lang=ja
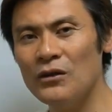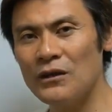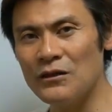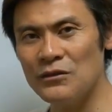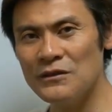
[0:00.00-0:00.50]

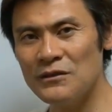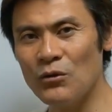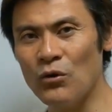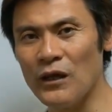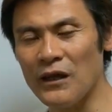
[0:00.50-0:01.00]
択一で
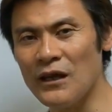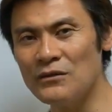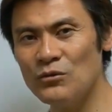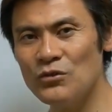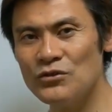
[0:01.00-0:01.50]
合計
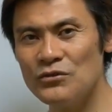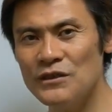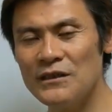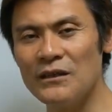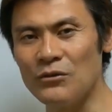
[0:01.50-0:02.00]

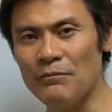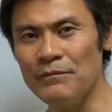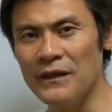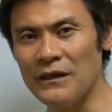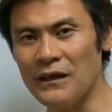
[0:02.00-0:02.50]
152点の、
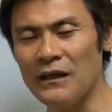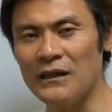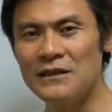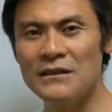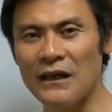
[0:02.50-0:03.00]
えー、結
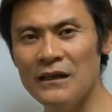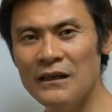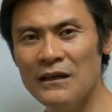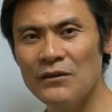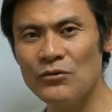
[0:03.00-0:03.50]
果でした。
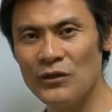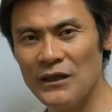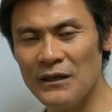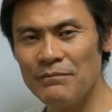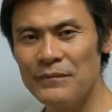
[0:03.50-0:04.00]
それ
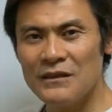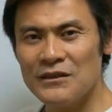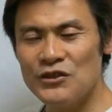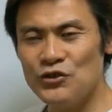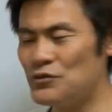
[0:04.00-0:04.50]
で、
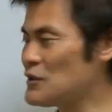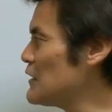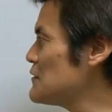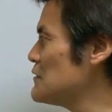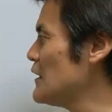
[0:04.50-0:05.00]
記述
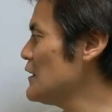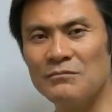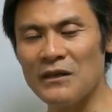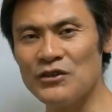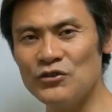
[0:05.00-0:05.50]
がですね、
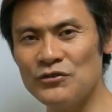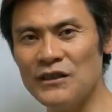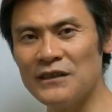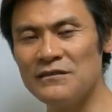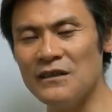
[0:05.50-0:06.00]
まあ、記述
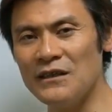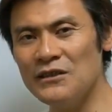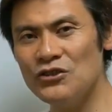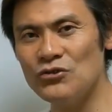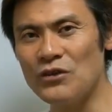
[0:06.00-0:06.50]
がですね、
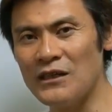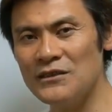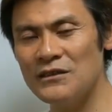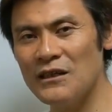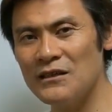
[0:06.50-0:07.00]

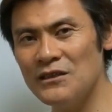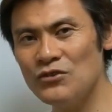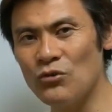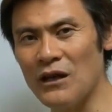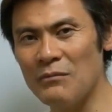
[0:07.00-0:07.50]
28点以
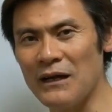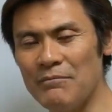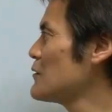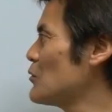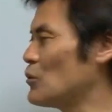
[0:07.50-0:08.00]
上あれ
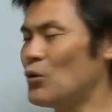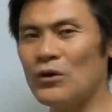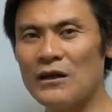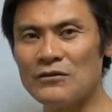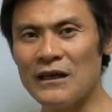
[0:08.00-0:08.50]
ば、この
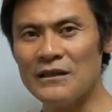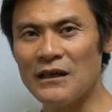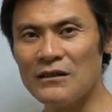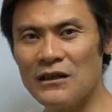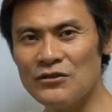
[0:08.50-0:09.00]
合格ライン
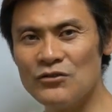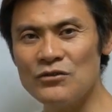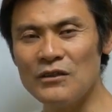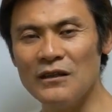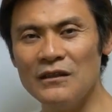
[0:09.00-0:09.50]

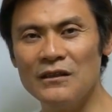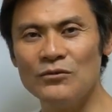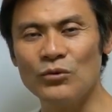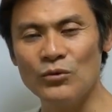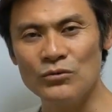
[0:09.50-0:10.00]
180点に
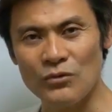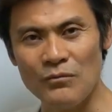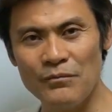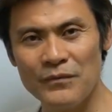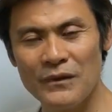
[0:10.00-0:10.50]
届く
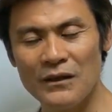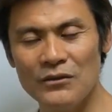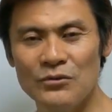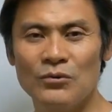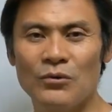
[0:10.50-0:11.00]
と
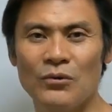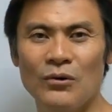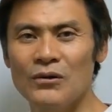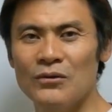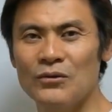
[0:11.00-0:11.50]
いうとこ
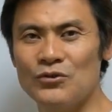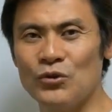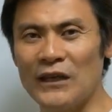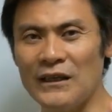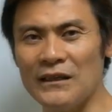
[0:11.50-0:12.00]
ろの
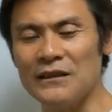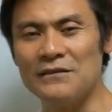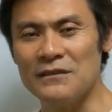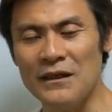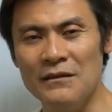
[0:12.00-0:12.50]
状態だったん
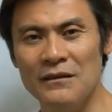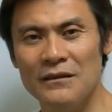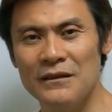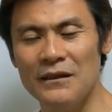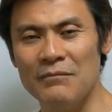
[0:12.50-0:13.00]
ですね。
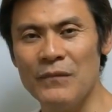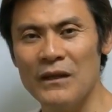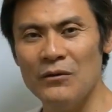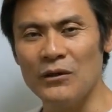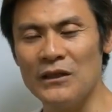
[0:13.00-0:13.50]
で、
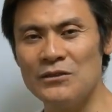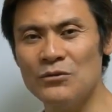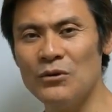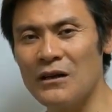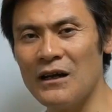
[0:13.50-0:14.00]
私
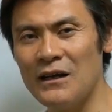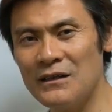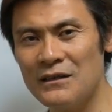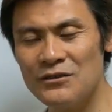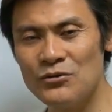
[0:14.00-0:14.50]
の
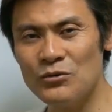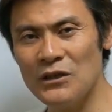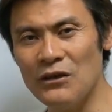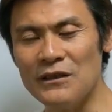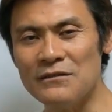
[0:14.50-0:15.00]
感触
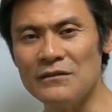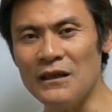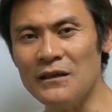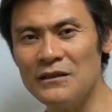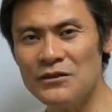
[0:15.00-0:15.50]
ではです
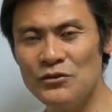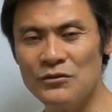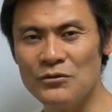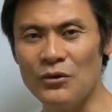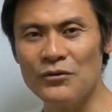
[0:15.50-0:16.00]
ね、記
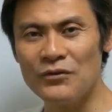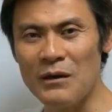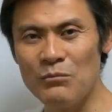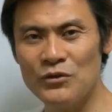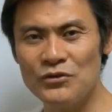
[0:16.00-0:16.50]
述の
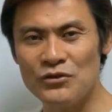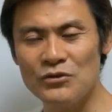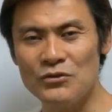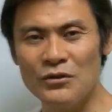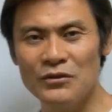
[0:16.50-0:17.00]
3問
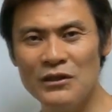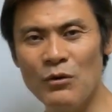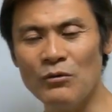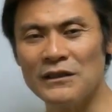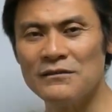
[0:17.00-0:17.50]
中2
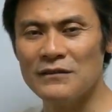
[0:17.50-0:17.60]
問はです